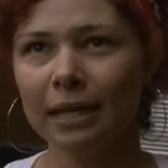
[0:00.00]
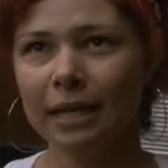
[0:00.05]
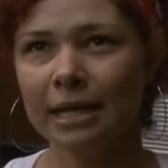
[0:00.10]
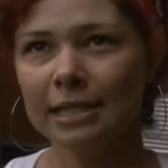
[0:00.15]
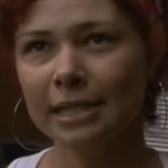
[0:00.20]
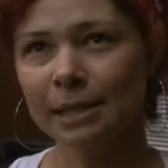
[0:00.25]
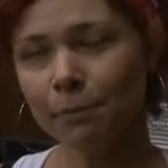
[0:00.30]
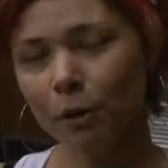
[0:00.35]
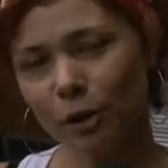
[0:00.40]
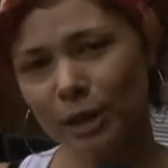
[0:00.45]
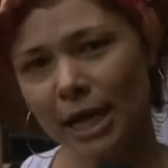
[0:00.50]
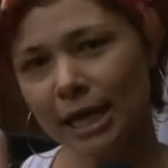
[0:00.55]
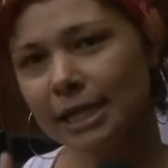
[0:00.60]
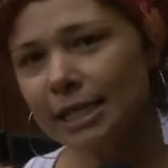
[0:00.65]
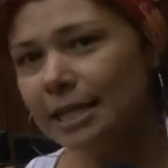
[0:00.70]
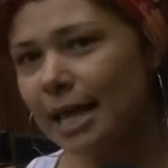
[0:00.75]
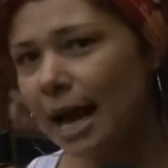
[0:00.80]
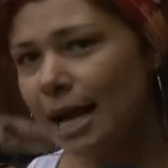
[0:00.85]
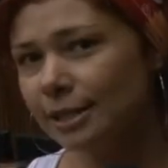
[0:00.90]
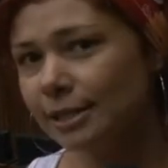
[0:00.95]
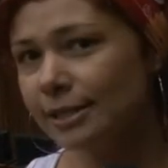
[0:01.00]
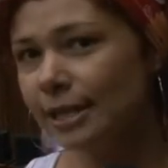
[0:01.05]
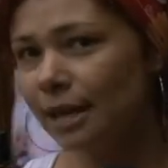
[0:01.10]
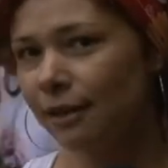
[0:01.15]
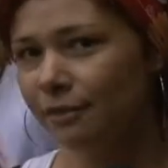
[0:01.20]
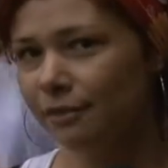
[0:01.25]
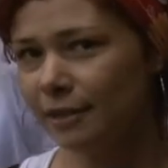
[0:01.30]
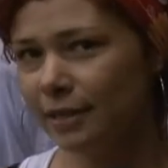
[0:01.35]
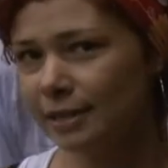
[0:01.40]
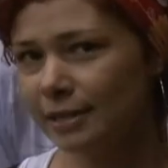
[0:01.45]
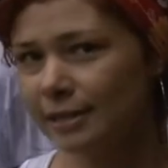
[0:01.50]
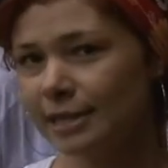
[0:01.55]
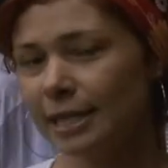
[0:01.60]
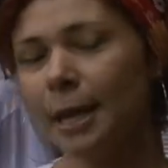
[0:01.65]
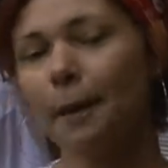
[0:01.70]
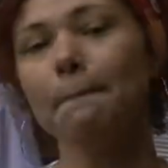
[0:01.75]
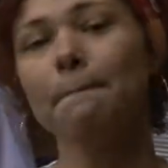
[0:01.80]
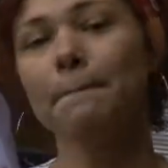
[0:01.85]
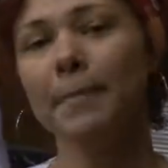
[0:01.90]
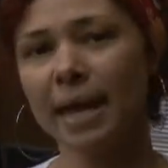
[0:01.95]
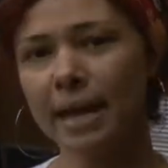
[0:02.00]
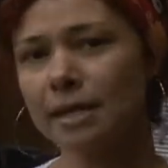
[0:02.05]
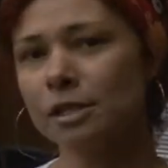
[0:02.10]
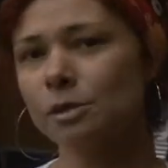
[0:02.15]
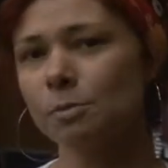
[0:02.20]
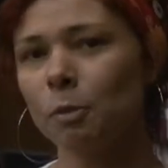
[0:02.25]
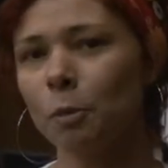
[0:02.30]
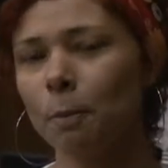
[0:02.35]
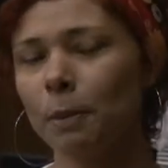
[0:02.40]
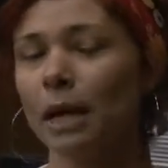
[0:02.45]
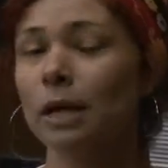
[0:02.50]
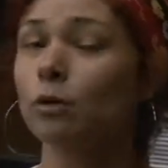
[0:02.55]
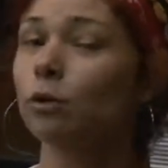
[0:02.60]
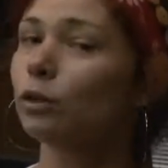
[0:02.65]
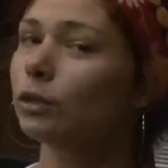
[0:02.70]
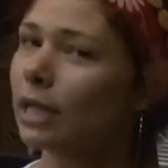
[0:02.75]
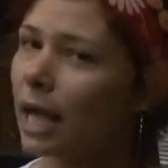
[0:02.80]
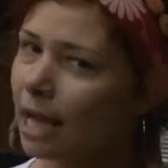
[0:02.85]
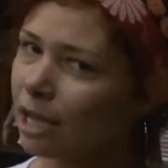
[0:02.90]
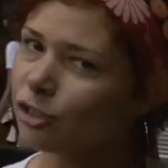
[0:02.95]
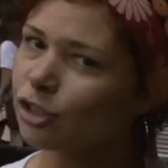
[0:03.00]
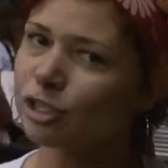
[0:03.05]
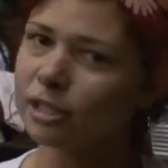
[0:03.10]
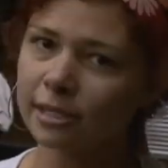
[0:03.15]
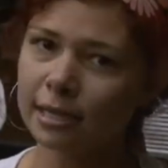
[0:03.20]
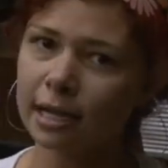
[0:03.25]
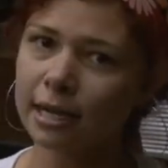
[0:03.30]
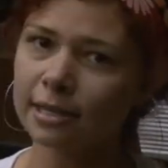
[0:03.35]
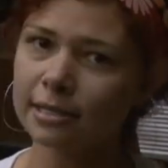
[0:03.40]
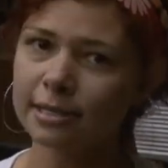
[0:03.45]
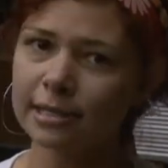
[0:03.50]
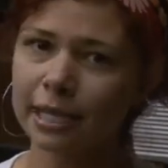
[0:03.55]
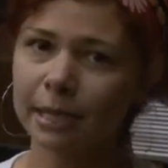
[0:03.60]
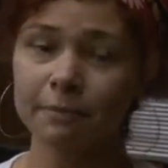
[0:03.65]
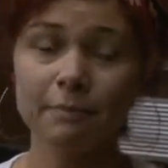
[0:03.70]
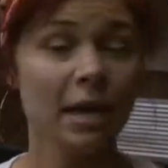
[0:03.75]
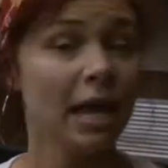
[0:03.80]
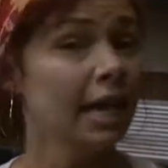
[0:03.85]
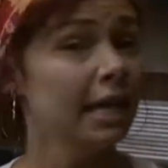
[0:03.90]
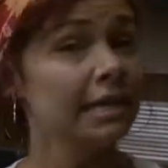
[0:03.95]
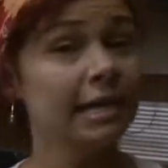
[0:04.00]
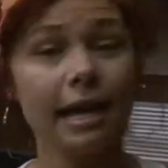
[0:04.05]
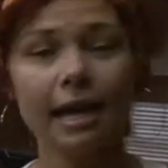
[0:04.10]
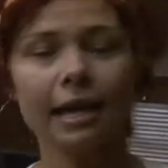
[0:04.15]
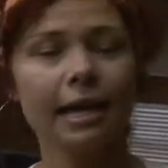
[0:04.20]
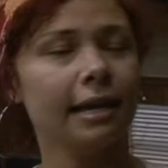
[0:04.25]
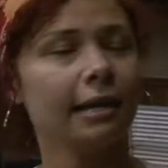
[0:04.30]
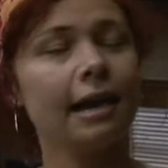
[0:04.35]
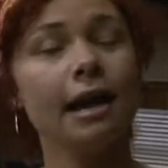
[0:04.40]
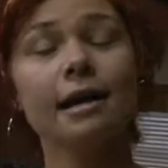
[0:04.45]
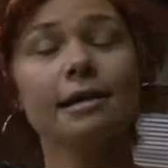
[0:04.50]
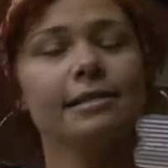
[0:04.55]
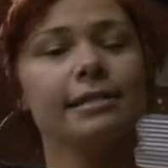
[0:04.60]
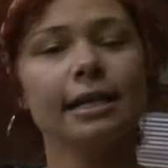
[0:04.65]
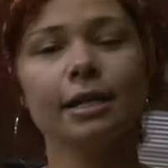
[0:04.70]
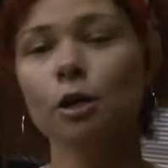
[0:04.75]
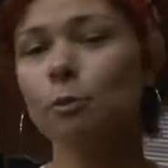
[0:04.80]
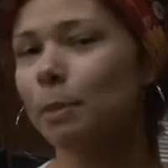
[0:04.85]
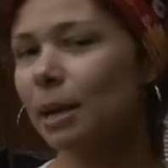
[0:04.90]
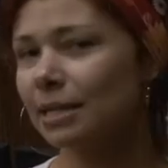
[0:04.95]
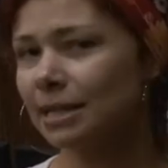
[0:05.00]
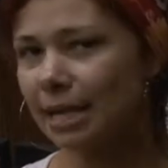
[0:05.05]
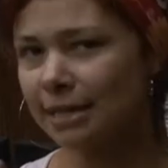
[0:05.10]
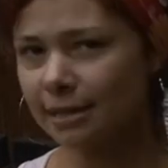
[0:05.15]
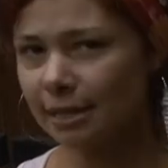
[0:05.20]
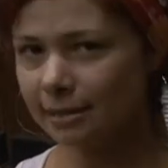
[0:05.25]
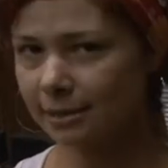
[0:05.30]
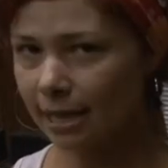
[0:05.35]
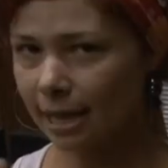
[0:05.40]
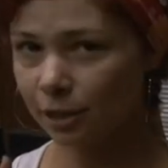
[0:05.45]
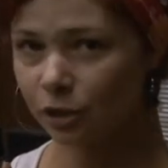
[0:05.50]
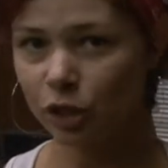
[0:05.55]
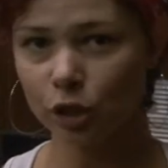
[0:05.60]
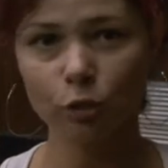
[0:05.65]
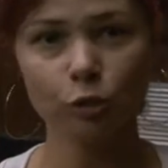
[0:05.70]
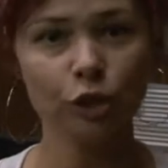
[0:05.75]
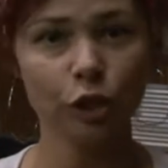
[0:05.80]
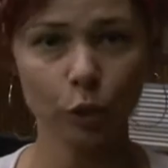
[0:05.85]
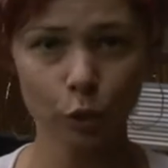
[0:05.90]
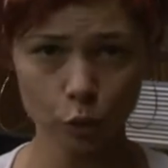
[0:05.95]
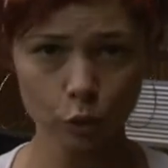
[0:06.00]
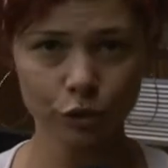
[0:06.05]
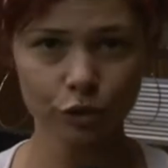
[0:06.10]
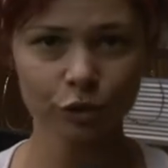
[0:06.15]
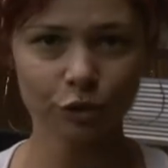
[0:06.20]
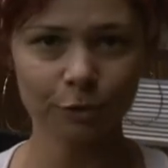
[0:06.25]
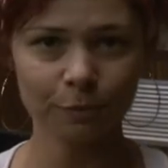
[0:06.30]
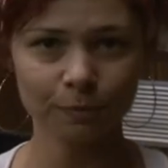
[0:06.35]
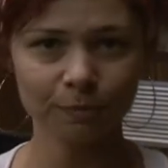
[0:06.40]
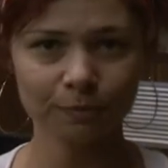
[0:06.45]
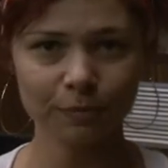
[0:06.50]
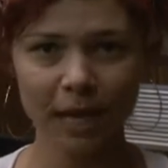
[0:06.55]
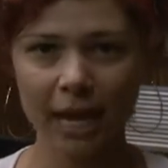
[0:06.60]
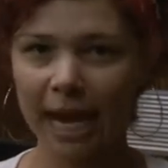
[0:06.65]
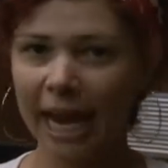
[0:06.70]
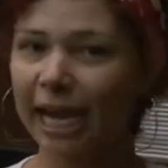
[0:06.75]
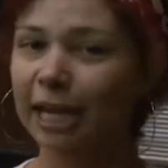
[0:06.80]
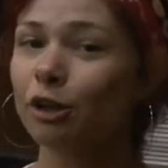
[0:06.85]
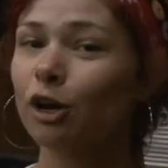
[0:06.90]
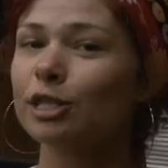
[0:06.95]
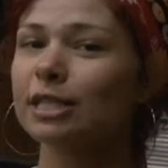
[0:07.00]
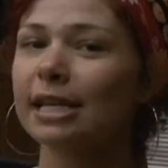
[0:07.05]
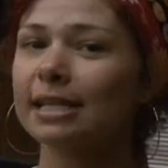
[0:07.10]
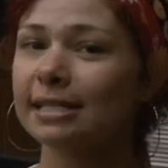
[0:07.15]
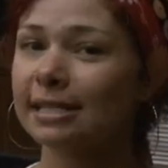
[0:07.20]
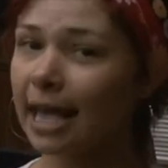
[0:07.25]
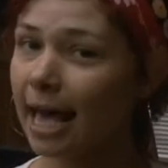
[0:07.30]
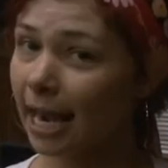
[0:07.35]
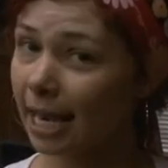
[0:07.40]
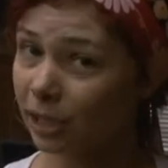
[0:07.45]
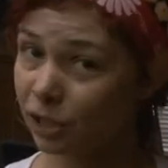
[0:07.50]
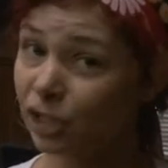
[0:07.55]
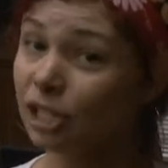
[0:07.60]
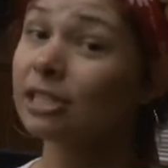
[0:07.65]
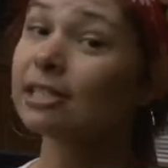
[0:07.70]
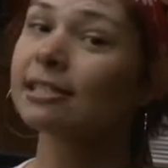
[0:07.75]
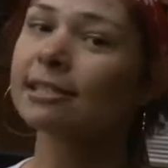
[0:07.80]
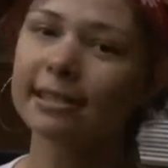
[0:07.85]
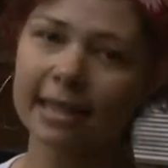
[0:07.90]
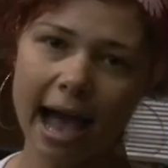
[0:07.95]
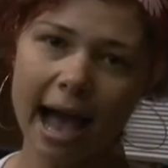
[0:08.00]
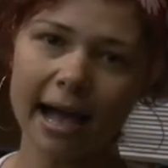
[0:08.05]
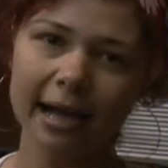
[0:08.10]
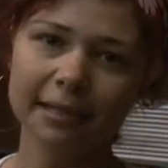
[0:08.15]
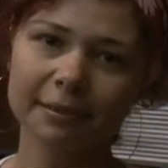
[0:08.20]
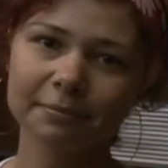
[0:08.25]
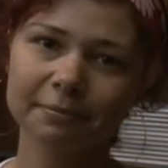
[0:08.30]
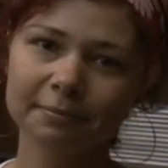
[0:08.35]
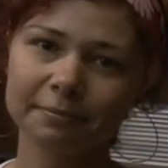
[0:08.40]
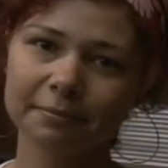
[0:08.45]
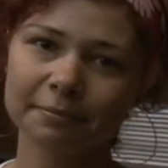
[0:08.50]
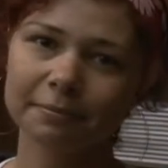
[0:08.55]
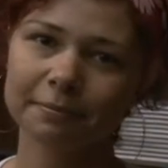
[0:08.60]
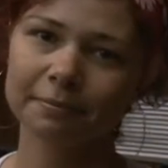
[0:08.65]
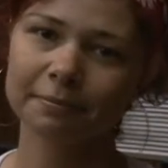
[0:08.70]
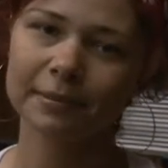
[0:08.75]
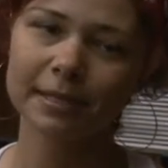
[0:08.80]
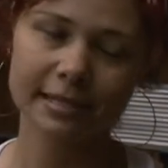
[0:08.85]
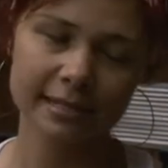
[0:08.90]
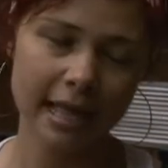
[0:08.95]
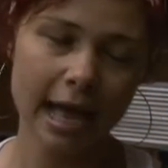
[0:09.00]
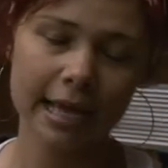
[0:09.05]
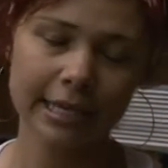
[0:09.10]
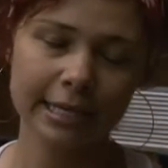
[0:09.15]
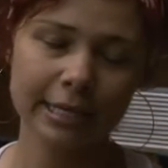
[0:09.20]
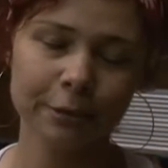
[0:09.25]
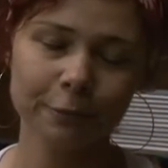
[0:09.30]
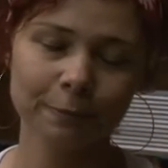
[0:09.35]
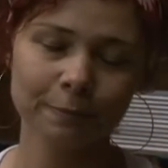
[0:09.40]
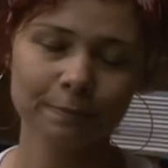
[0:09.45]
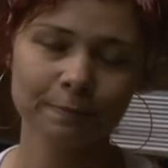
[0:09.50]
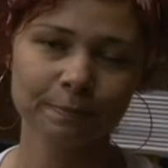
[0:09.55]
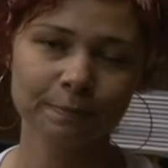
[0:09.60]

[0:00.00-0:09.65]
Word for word: Se modernidade servisse mesmo para encurtar distância e a elegância não passasse a ser artigo de luxo, em nossa sala de estar estariam.